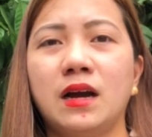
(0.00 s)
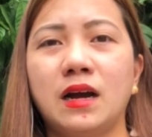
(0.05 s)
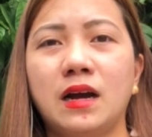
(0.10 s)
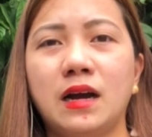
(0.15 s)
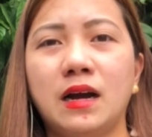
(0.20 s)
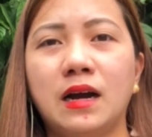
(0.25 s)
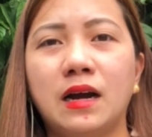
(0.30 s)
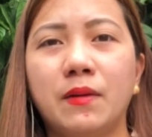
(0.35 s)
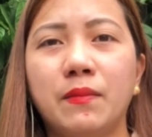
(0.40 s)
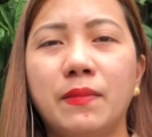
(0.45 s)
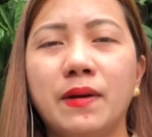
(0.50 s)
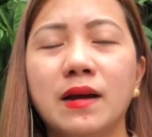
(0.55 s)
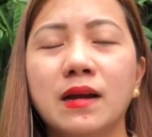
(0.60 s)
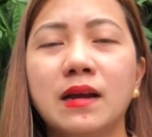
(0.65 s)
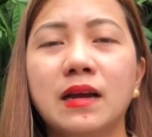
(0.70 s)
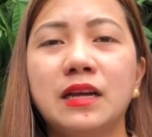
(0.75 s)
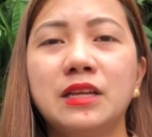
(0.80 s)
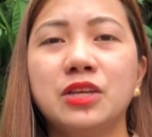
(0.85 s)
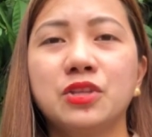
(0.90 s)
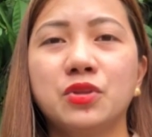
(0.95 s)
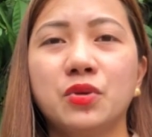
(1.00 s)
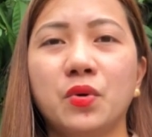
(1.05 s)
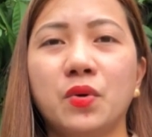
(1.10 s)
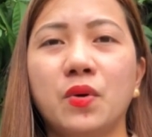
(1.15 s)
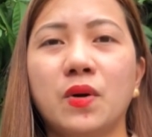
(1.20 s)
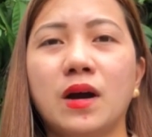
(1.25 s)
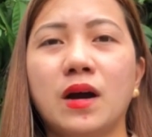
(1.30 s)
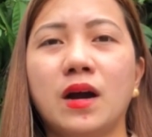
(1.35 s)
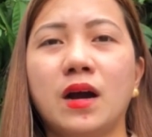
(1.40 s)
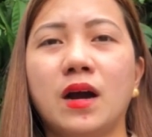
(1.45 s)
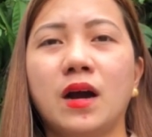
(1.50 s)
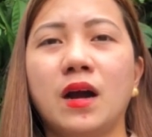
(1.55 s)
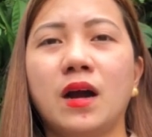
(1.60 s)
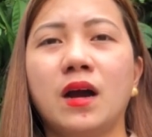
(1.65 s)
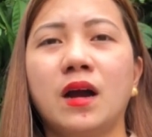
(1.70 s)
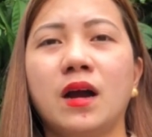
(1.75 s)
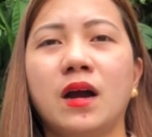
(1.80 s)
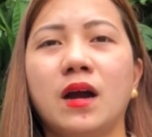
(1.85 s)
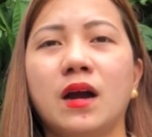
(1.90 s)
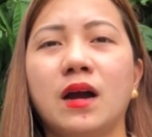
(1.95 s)
habang ganito ang
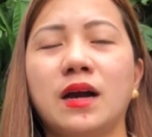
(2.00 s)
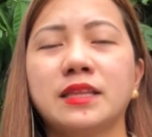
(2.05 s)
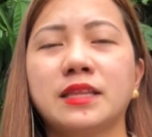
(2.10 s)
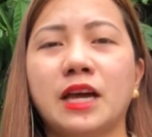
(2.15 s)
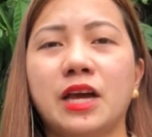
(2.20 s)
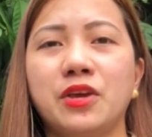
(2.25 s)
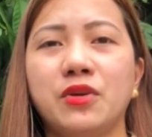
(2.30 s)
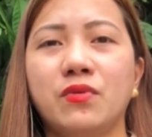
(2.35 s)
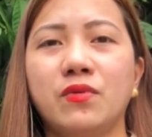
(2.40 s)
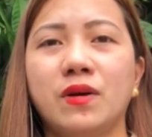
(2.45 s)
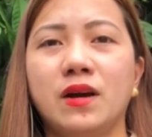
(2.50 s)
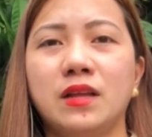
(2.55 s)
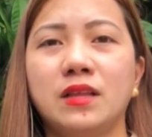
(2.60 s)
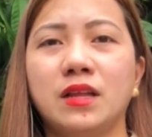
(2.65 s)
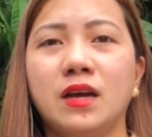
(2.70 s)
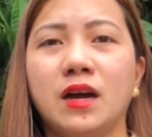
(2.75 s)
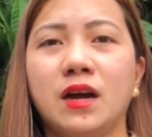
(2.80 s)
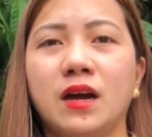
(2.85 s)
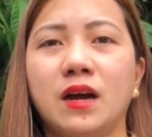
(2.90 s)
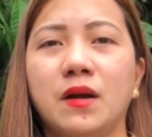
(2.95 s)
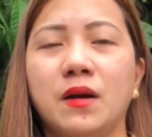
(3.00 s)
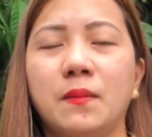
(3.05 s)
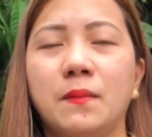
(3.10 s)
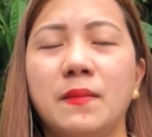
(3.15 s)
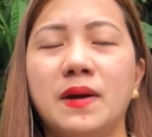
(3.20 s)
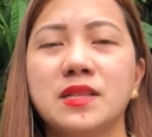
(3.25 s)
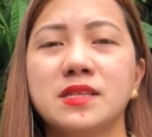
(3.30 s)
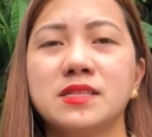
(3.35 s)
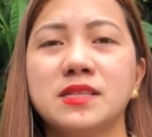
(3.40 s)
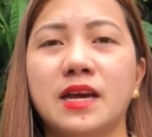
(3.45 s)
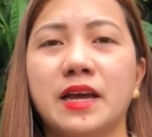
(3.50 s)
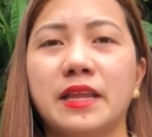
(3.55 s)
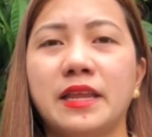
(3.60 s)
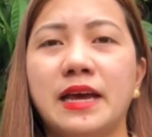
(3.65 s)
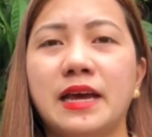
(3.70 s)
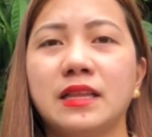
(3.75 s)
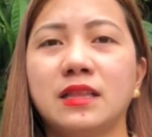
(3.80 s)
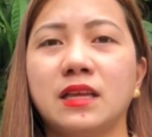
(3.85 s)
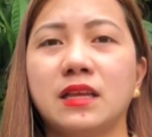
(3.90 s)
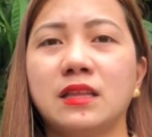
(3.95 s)
katayuan ng bansa
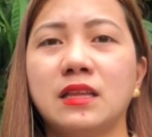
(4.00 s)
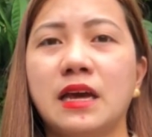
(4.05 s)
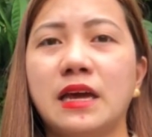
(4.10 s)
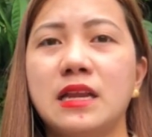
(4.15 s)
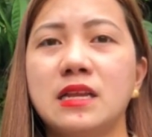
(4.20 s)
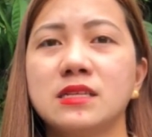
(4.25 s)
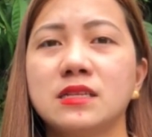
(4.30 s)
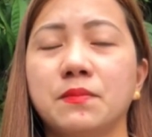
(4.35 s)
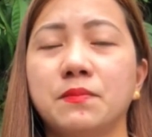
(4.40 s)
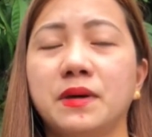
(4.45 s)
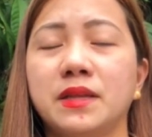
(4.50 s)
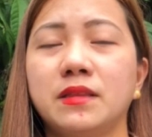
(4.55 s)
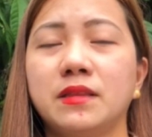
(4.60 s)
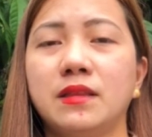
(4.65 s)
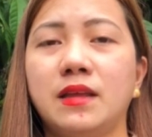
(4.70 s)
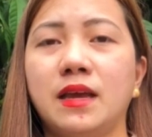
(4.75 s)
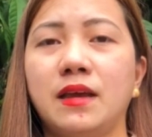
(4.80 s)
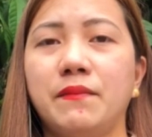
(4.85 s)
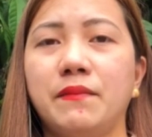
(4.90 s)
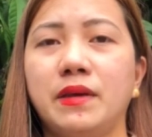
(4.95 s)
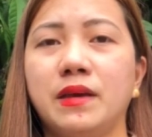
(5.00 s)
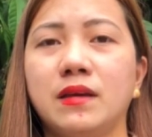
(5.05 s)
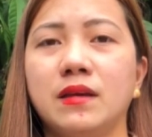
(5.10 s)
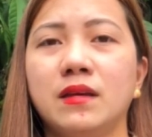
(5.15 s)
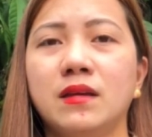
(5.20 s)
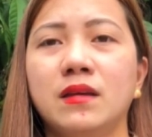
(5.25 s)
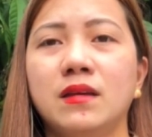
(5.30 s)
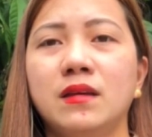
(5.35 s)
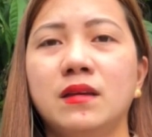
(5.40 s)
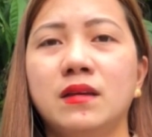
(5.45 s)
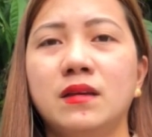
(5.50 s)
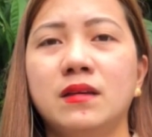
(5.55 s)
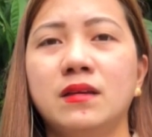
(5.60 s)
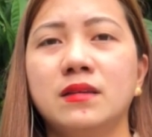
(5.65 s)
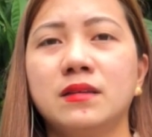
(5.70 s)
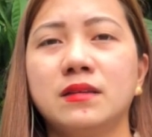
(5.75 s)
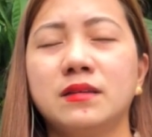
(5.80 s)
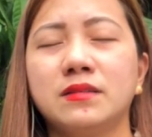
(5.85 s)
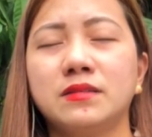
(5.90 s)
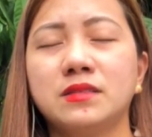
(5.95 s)
natin dahil sa pandemic,
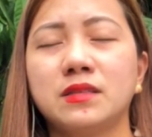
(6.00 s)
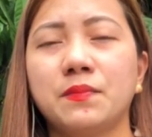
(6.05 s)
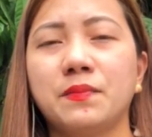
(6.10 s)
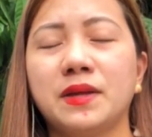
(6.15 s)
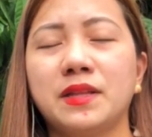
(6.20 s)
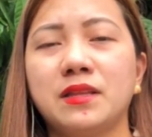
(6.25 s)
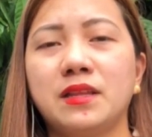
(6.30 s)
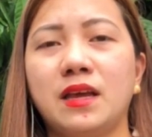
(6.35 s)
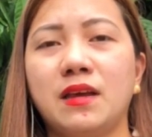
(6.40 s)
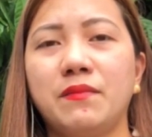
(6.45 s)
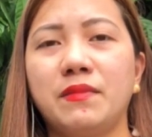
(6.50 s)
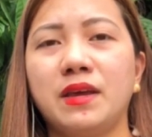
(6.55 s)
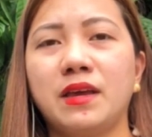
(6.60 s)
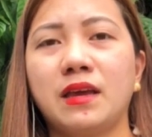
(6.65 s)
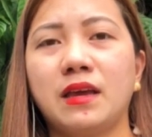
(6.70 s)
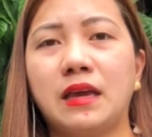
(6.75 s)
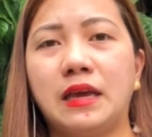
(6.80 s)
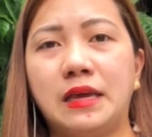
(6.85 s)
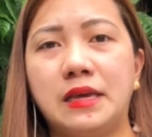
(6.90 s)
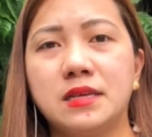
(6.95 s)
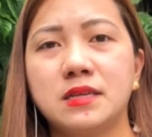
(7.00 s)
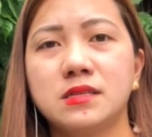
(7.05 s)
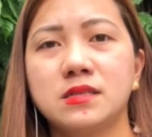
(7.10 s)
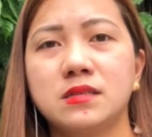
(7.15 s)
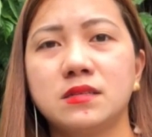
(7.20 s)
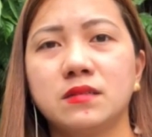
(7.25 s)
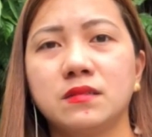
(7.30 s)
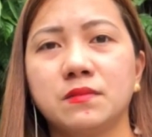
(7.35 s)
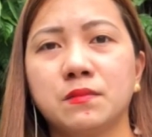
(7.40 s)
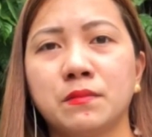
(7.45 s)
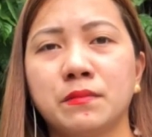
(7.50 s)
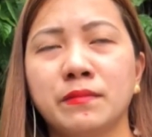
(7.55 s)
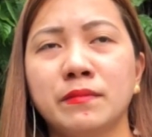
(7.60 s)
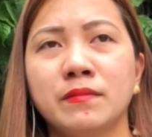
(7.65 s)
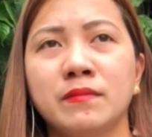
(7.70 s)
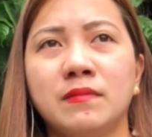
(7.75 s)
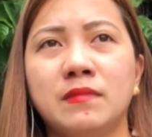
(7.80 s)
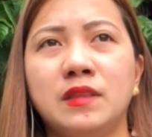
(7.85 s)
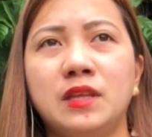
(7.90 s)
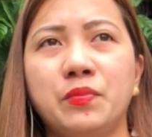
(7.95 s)
sa pandemic case,
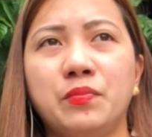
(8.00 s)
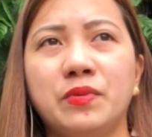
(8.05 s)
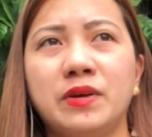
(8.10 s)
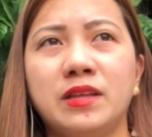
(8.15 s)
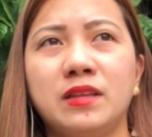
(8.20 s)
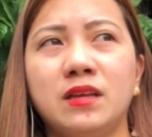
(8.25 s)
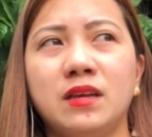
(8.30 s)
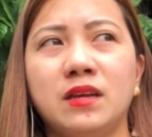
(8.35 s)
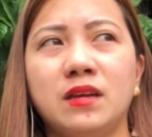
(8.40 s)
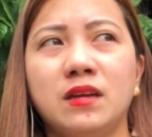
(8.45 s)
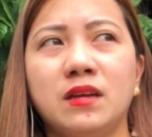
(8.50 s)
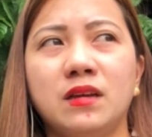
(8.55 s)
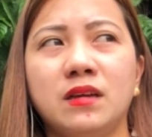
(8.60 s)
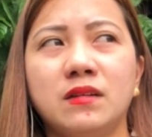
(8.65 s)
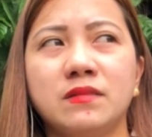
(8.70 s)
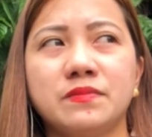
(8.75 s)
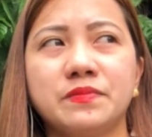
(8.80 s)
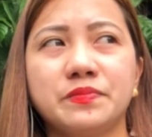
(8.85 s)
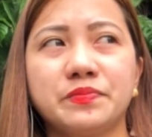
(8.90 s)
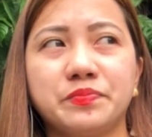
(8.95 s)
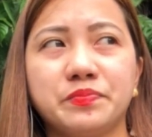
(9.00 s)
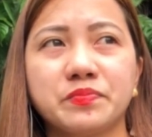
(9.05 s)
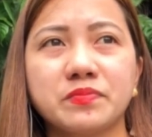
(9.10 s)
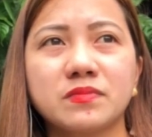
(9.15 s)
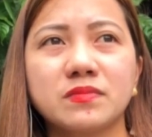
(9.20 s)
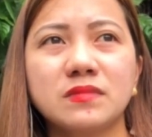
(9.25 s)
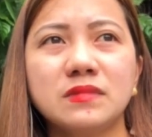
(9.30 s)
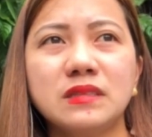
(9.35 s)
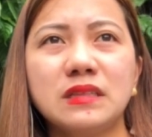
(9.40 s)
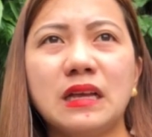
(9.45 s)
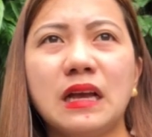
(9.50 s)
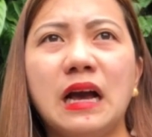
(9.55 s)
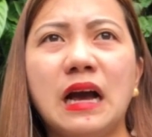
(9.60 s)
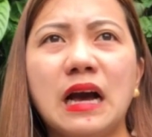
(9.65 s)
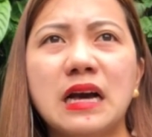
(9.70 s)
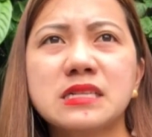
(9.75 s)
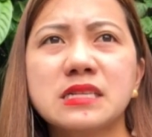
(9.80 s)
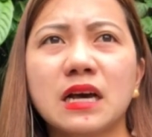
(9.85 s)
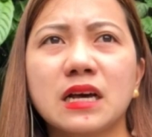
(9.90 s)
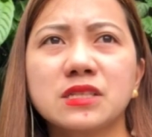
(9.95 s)
hindi pwedeng
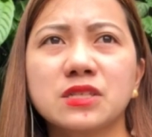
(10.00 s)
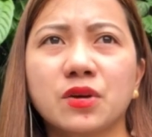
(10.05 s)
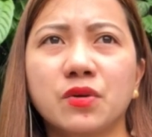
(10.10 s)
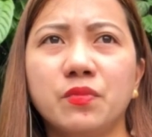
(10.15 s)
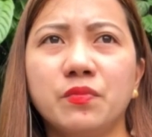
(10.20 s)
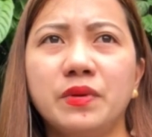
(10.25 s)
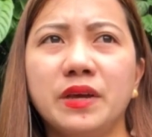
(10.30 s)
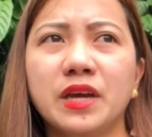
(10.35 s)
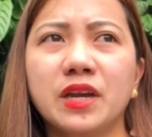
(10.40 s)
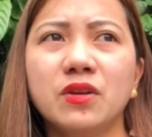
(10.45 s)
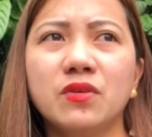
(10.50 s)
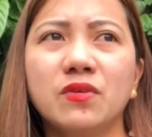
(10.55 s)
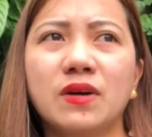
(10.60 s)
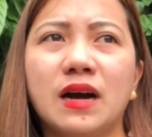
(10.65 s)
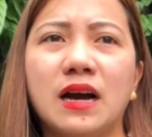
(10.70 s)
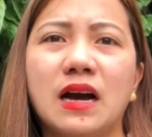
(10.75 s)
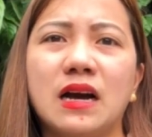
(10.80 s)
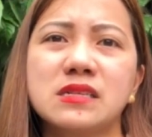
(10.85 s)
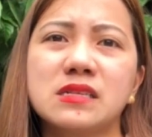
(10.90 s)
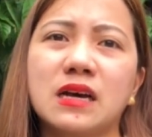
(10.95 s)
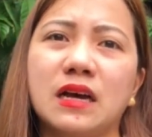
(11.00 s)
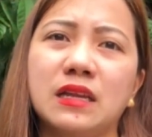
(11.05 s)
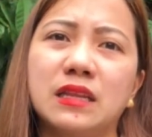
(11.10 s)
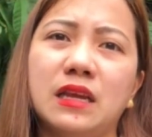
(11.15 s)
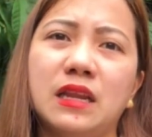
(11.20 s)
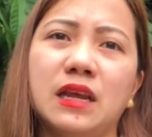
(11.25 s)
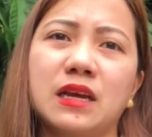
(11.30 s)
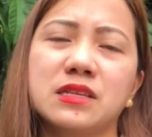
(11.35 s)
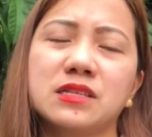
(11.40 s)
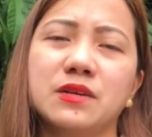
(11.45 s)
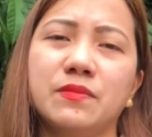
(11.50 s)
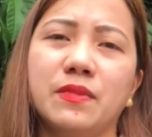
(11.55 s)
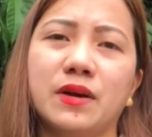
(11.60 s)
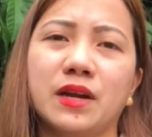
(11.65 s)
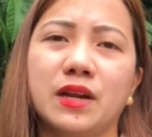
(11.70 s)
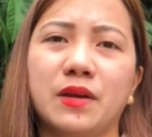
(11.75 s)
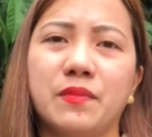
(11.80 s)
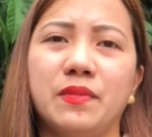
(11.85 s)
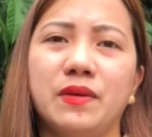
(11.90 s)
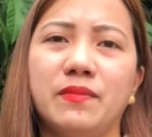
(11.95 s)
aasa ka sa gobyerno, aasa ka na lang sa mga
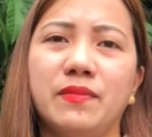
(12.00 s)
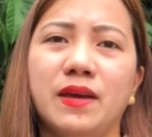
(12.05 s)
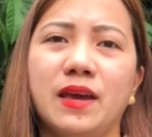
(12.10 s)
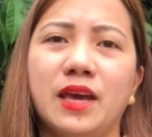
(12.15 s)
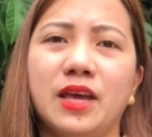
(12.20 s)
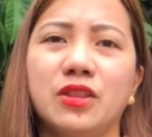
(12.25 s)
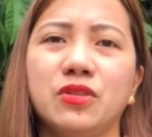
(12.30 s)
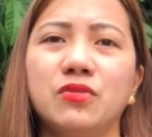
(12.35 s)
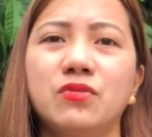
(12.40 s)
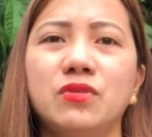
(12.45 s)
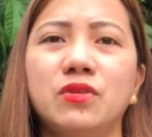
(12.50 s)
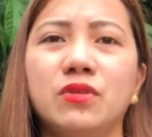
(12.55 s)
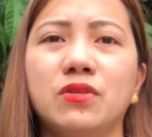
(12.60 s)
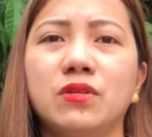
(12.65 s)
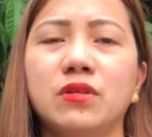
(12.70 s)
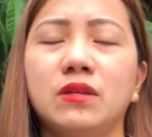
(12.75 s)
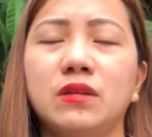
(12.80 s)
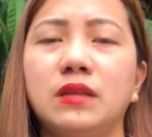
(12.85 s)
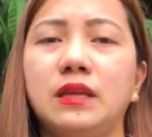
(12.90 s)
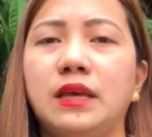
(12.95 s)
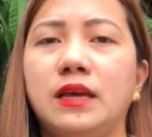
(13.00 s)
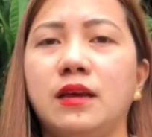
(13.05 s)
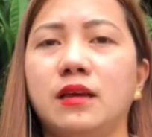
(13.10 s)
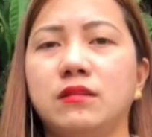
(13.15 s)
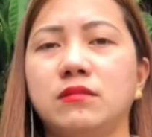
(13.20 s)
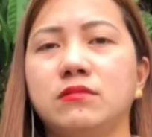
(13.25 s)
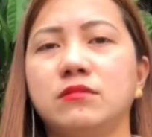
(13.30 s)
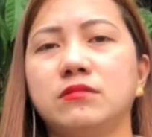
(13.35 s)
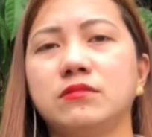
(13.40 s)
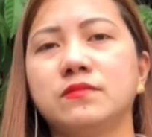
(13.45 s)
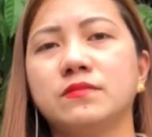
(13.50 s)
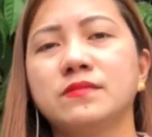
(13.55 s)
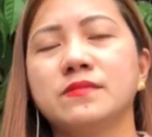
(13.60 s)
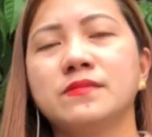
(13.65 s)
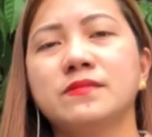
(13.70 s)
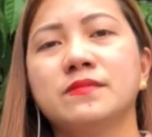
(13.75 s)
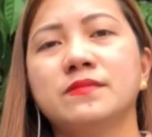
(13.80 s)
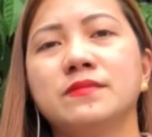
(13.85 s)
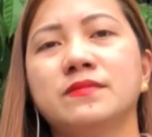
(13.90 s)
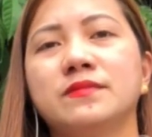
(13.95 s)
nagbibigay tulong, hindi ganun.
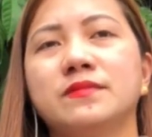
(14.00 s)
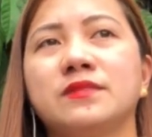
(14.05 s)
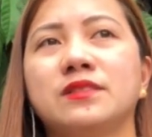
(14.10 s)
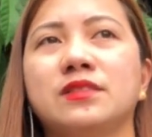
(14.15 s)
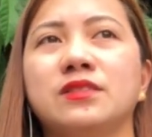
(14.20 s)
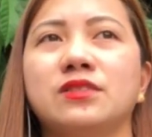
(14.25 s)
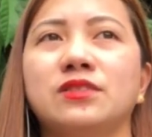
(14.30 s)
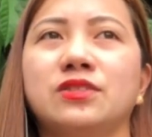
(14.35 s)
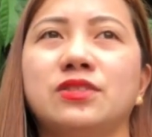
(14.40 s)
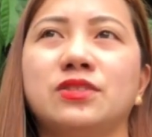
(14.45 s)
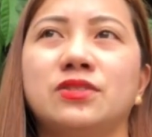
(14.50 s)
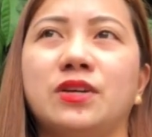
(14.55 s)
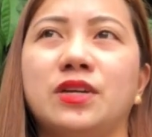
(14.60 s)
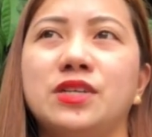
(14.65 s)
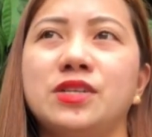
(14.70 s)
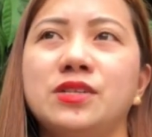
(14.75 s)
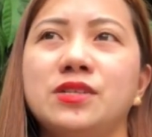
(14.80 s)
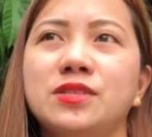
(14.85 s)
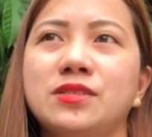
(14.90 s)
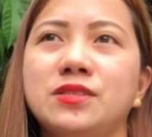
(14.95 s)
So, ayun,